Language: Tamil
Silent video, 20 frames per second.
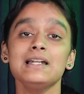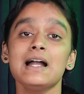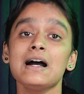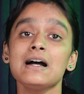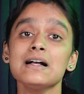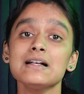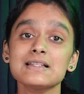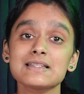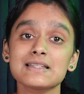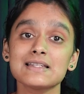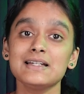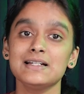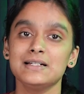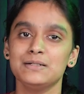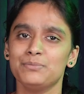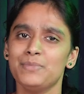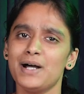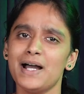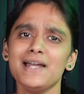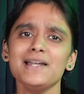லாஸ்ட்ல
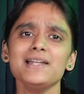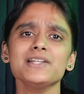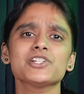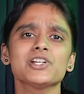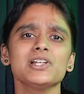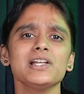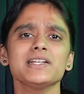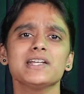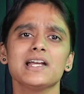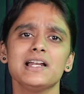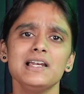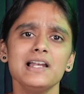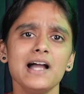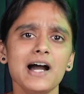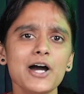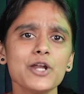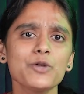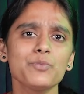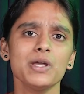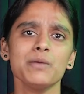பயாலஜியில
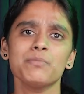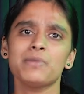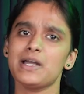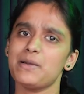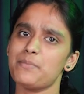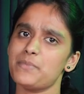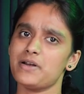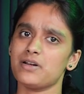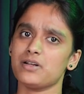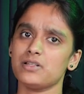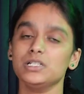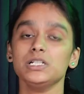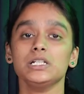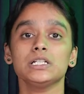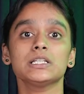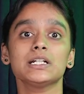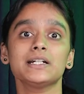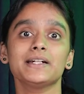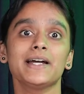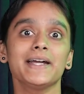எல்லாருமே பயப்படுறது
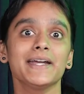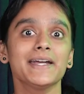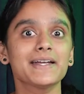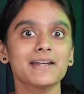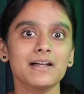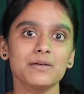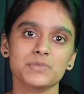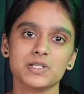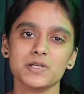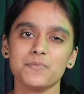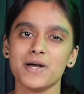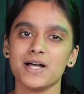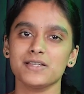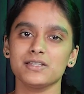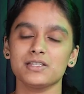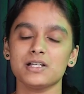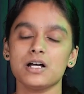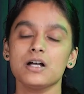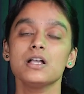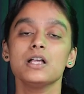இந்த டயக்ராம்ஸை
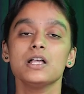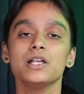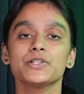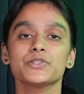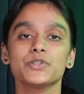பார்த்து தான்